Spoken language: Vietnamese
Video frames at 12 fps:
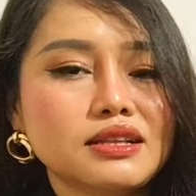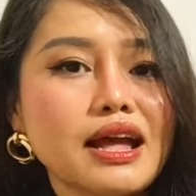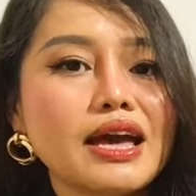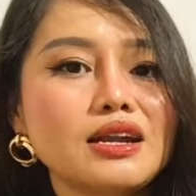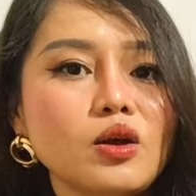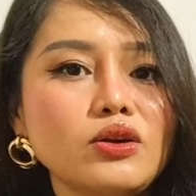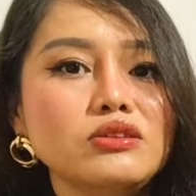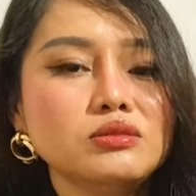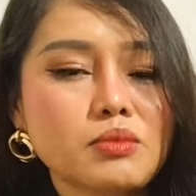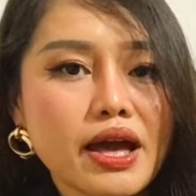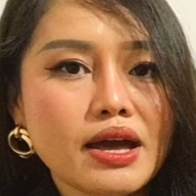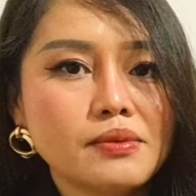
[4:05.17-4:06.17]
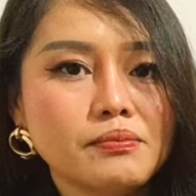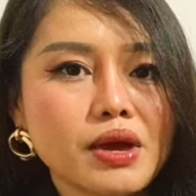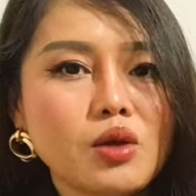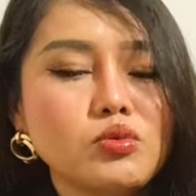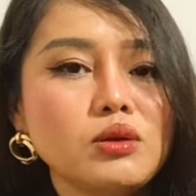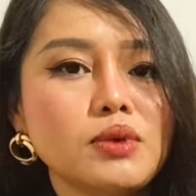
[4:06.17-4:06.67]
ai nói được bà
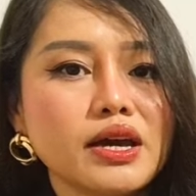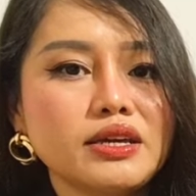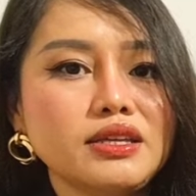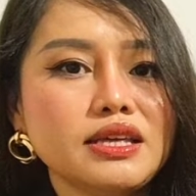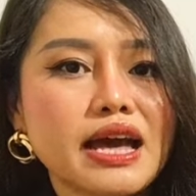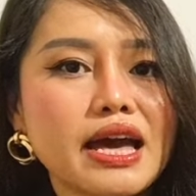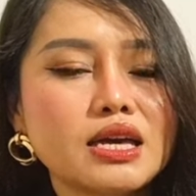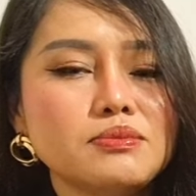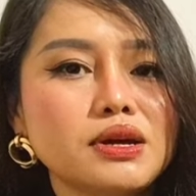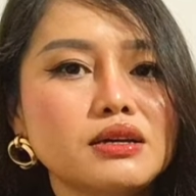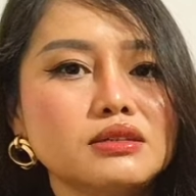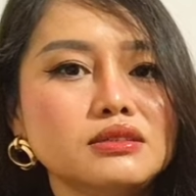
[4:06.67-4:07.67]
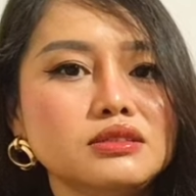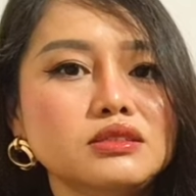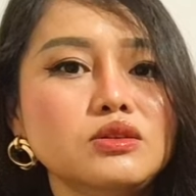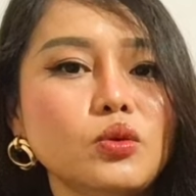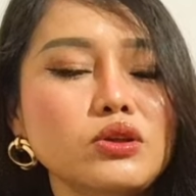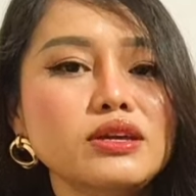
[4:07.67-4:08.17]
bà không nói bậy thì ai mà
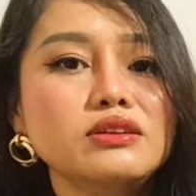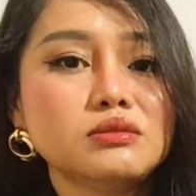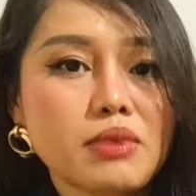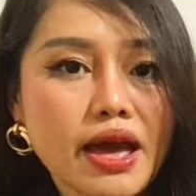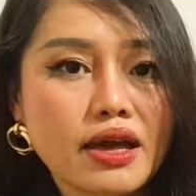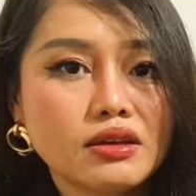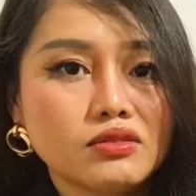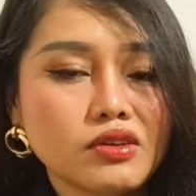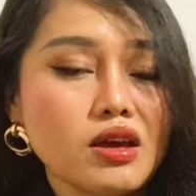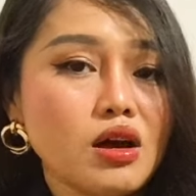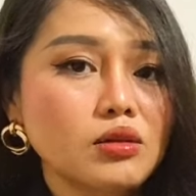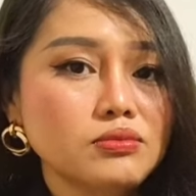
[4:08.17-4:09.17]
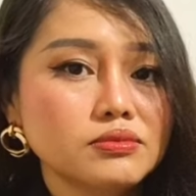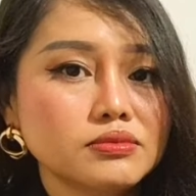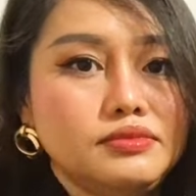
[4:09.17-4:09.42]
chửi rủa gì được bà phải không